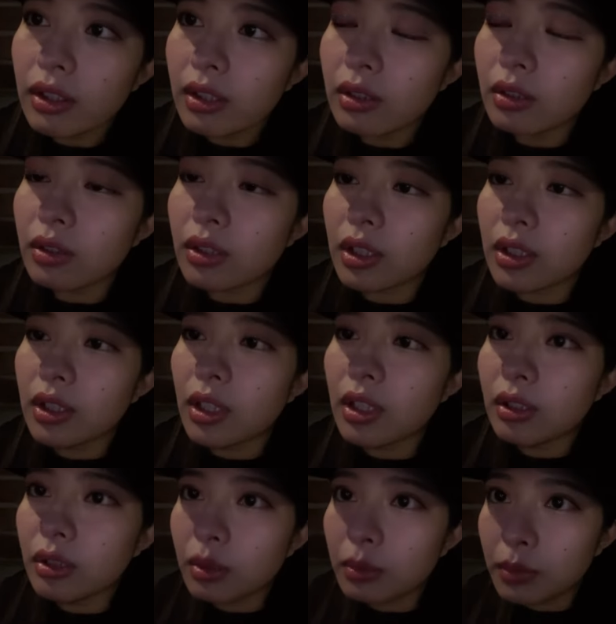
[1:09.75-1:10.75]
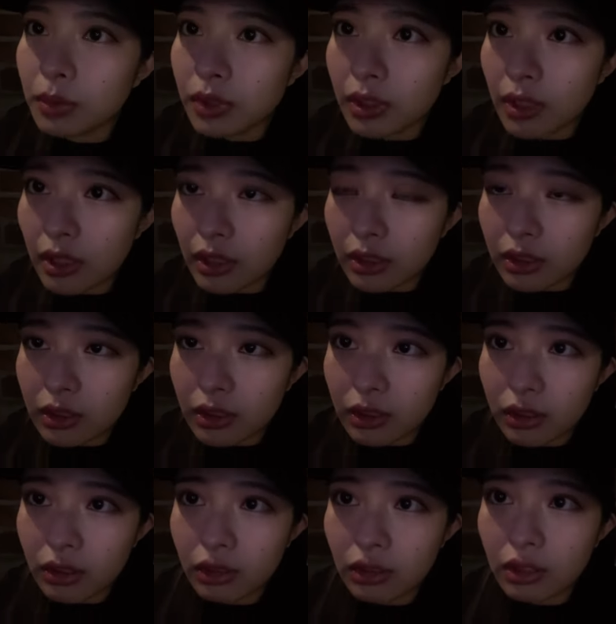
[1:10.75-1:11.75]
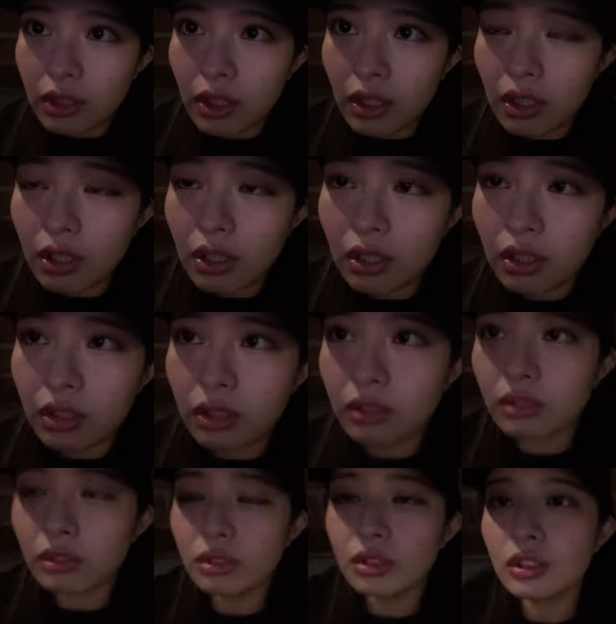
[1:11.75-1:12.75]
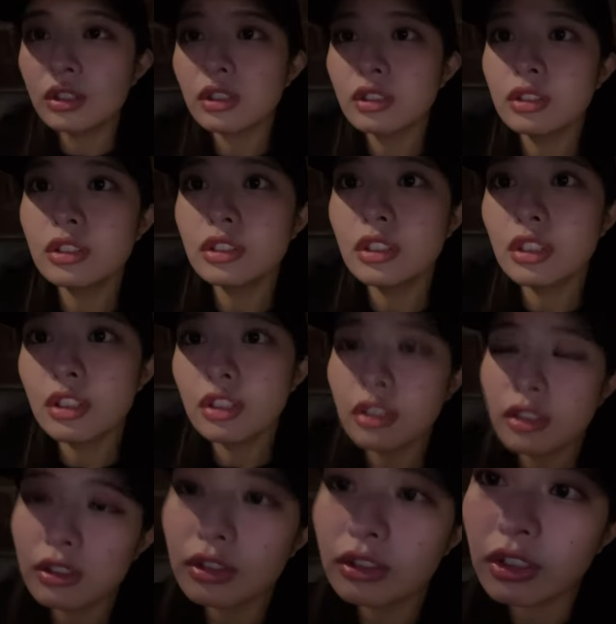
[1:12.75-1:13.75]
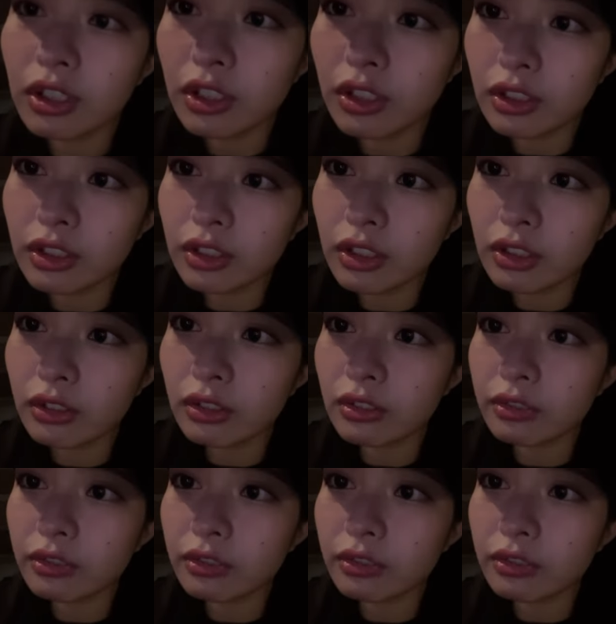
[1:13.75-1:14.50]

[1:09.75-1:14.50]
ろうかなと思ってちょっとねこんな感じで暗いですけど。